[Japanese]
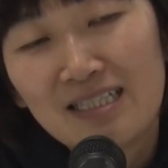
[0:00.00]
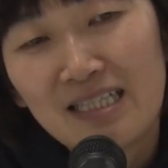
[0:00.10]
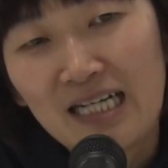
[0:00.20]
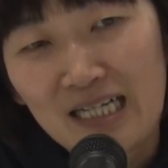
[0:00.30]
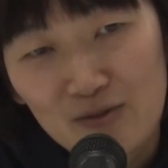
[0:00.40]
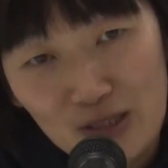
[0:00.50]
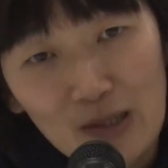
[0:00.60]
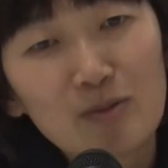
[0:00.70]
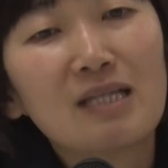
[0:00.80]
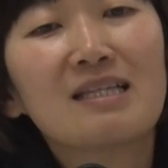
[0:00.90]
なんか
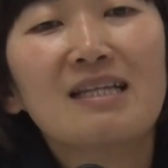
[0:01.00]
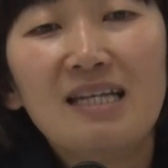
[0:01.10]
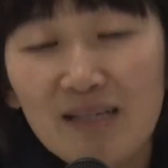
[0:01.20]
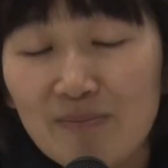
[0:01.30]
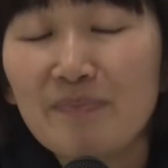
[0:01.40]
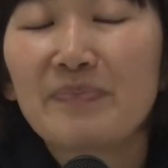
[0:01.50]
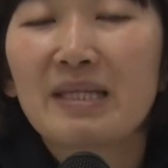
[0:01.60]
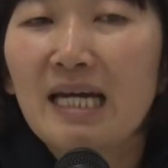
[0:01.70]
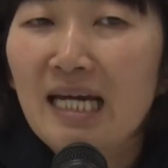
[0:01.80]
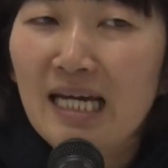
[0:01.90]
歌を歌ったり
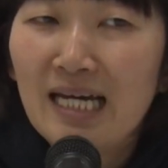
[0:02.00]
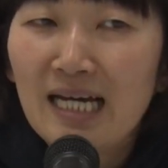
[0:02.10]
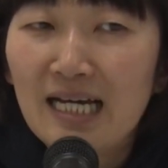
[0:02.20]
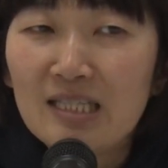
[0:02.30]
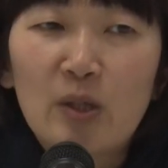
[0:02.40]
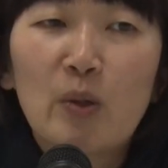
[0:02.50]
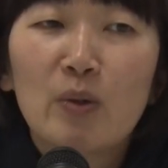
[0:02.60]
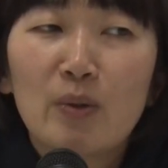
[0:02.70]
あと「